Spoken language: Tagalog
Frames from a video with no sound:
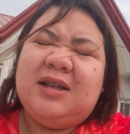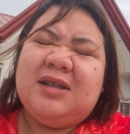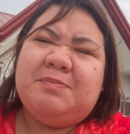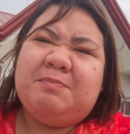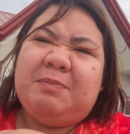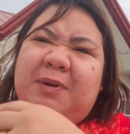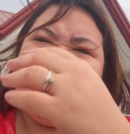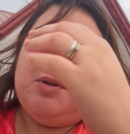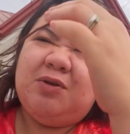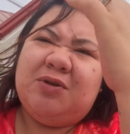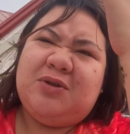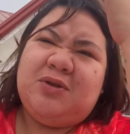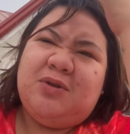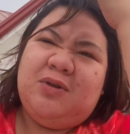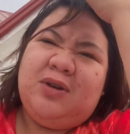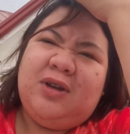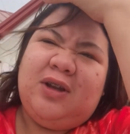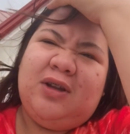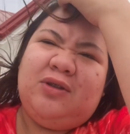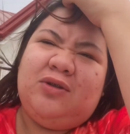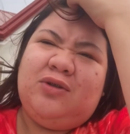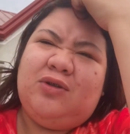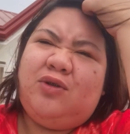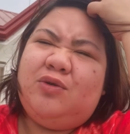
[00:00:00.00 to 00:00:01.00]
Tapos pag gusto
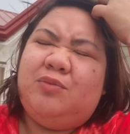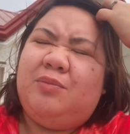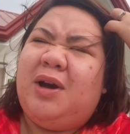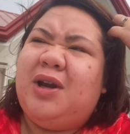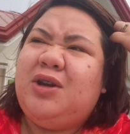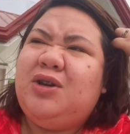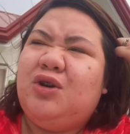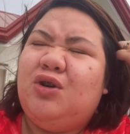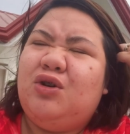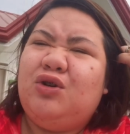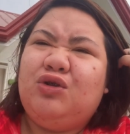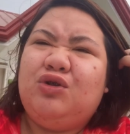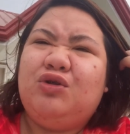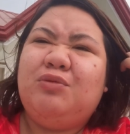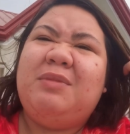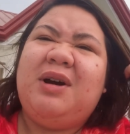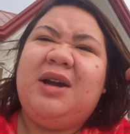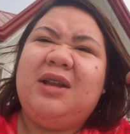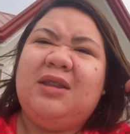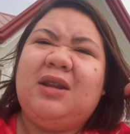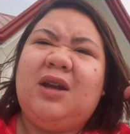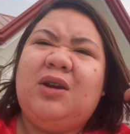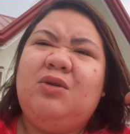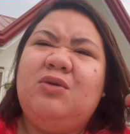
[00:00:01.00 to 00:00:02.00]
niya tumayo,
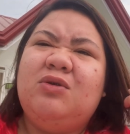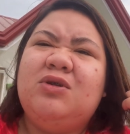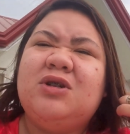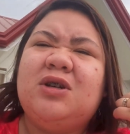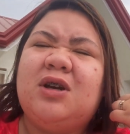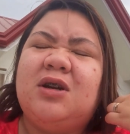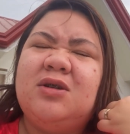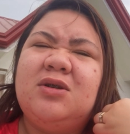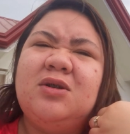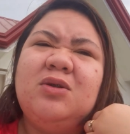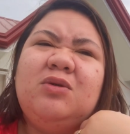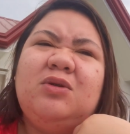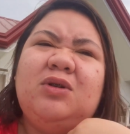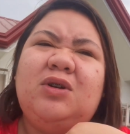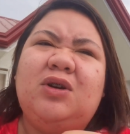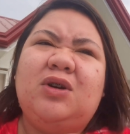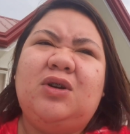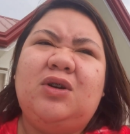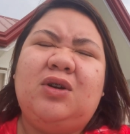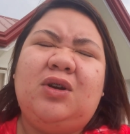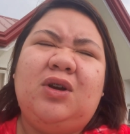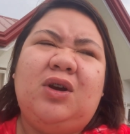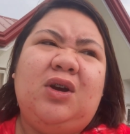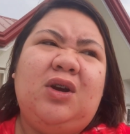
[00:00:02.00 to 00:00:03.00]
tumatayo siya. So,
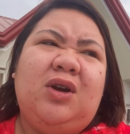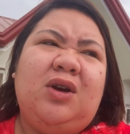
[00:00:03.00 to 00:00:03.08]
yun.